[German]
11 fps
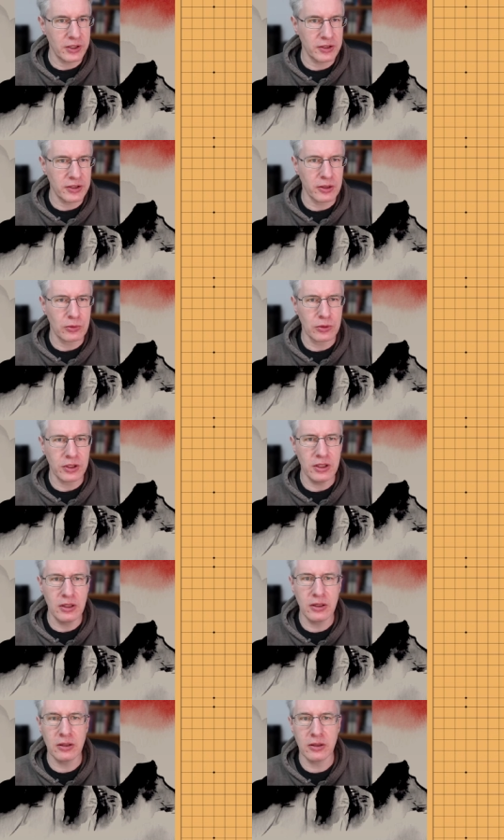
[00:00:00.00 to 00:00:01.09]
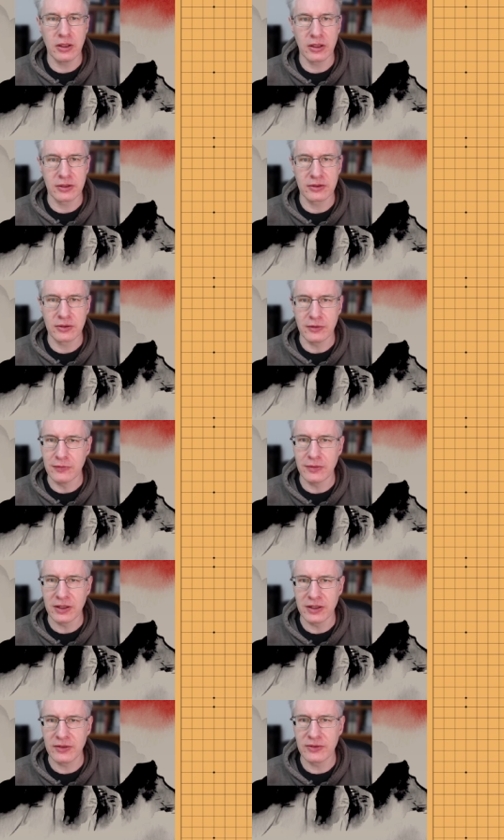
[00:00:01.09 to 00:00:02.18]
Hane Naoki hat
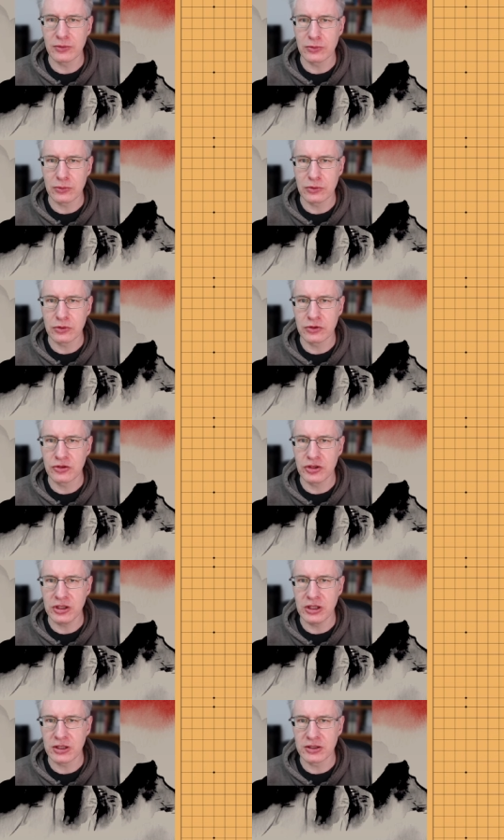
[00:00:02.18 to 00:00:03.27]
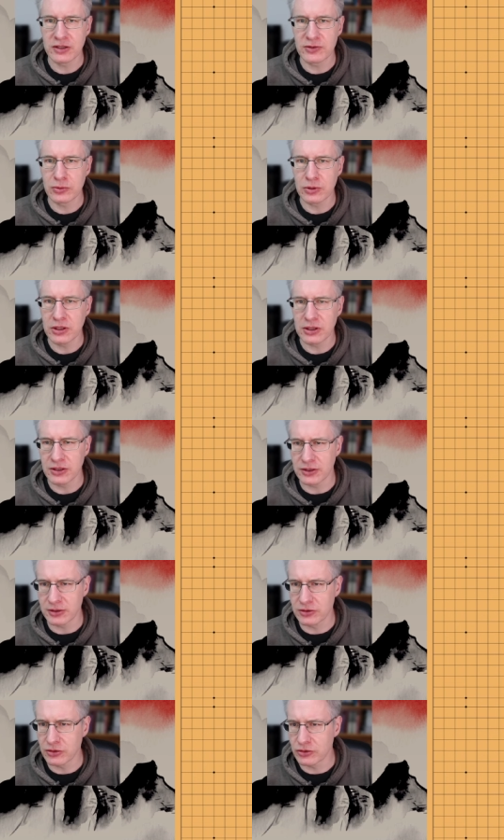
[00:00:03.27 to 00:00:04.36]
Weiß und Shida Tatsuya
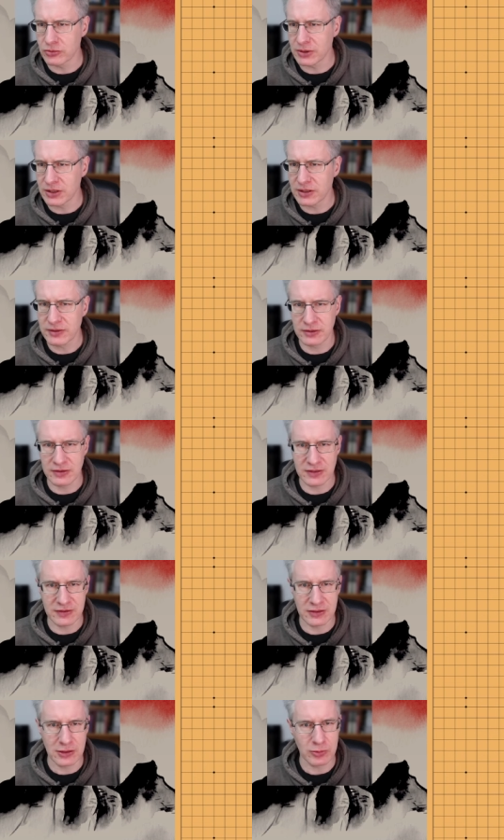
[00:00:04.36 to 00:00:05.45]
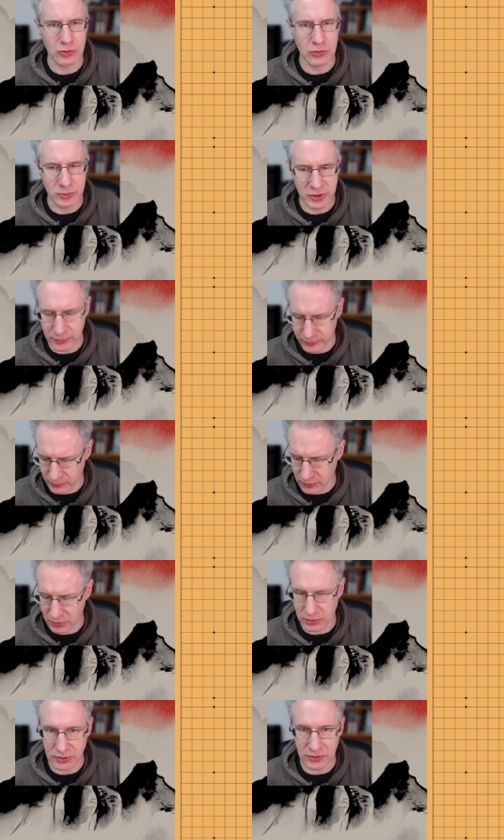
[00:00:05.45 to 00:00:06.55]
hat Schwarz, 6,5 Komi.
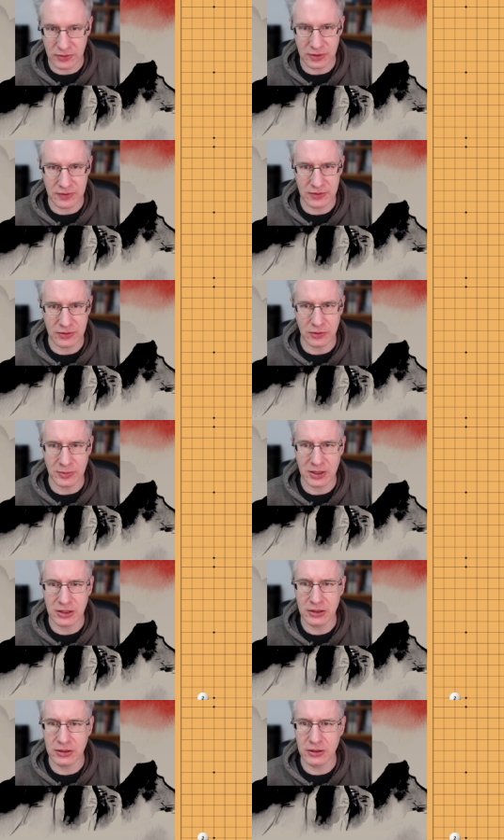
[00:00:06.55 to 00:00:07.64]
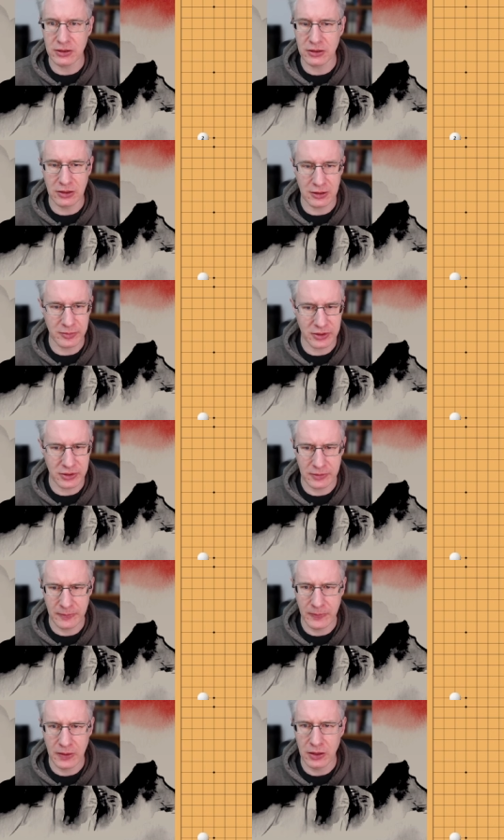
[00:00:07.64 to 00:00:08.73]
Alles ganz normal in
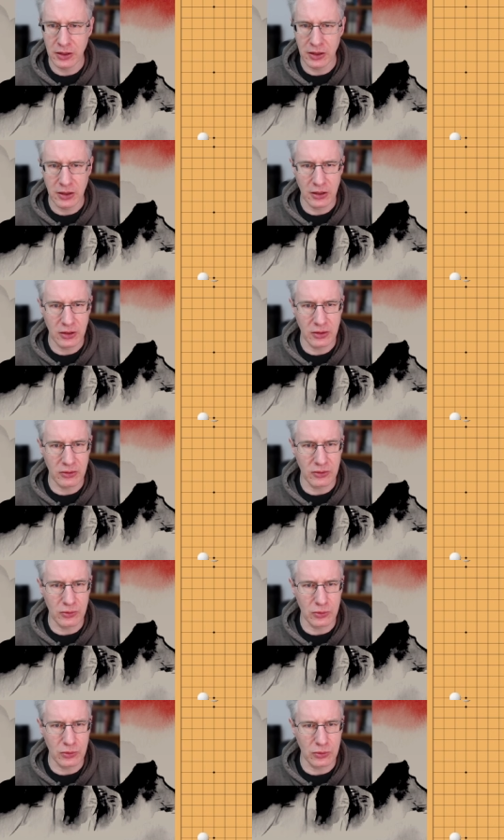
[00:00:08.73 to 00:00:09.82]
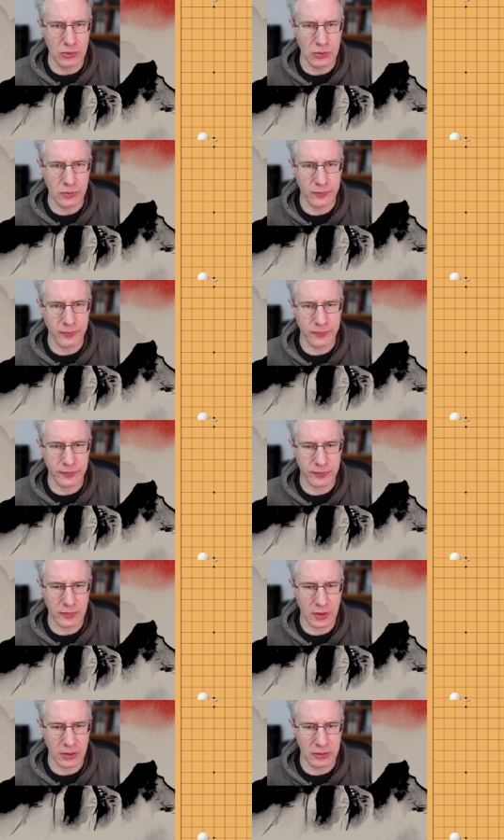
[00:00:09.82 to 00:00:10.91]
Japan. So,
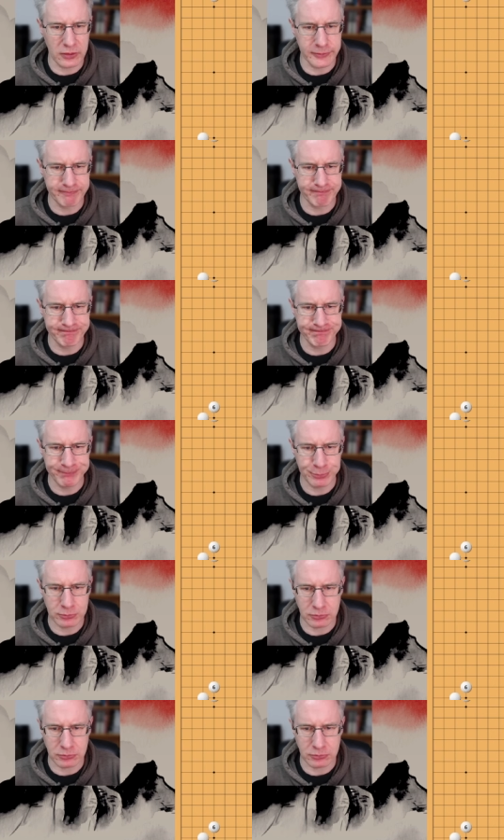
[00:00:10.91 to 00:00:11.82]
ähm,